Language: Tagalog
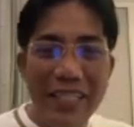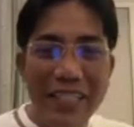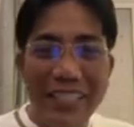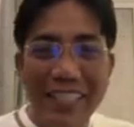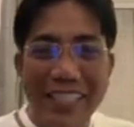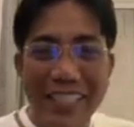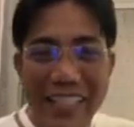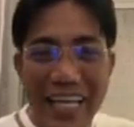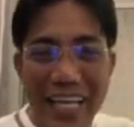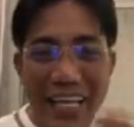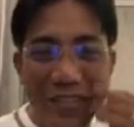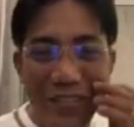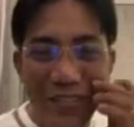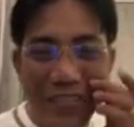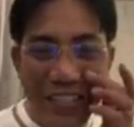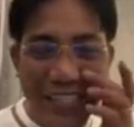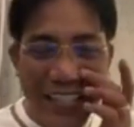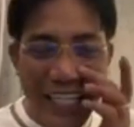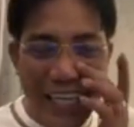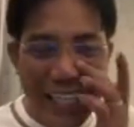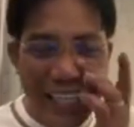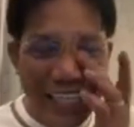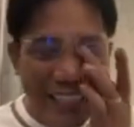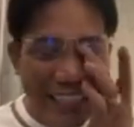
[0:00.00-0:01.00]
Si King
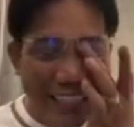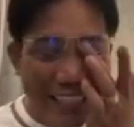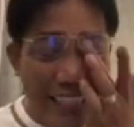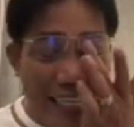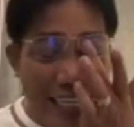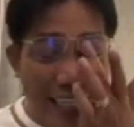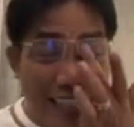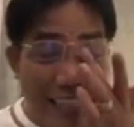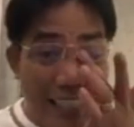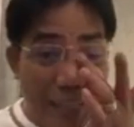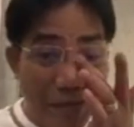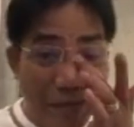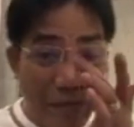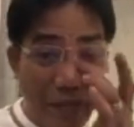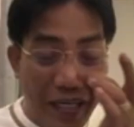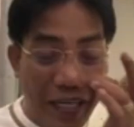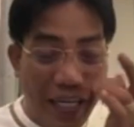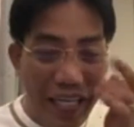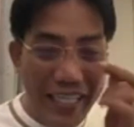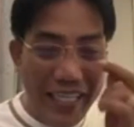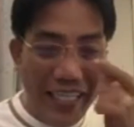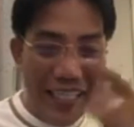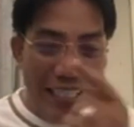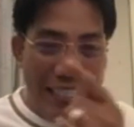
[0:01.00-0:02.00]
Gutierrez, nandiyan
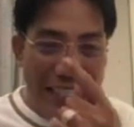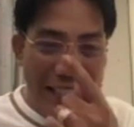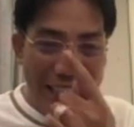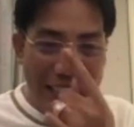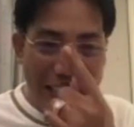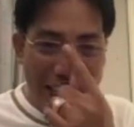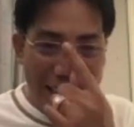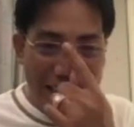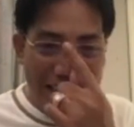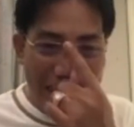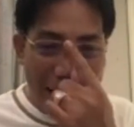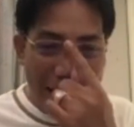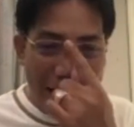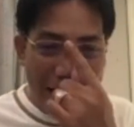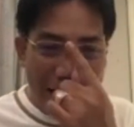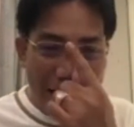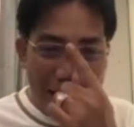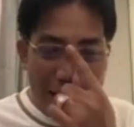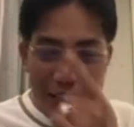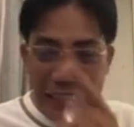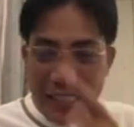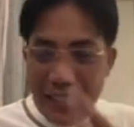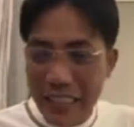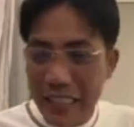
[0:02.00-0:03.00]
pala.
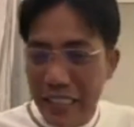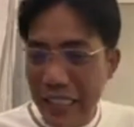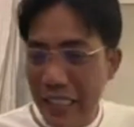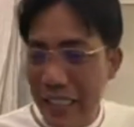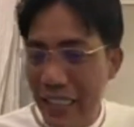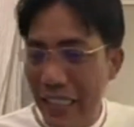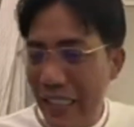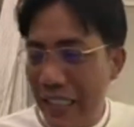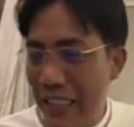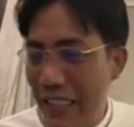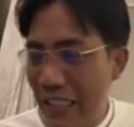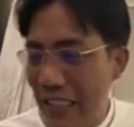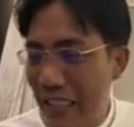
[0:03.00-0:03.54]
Ah.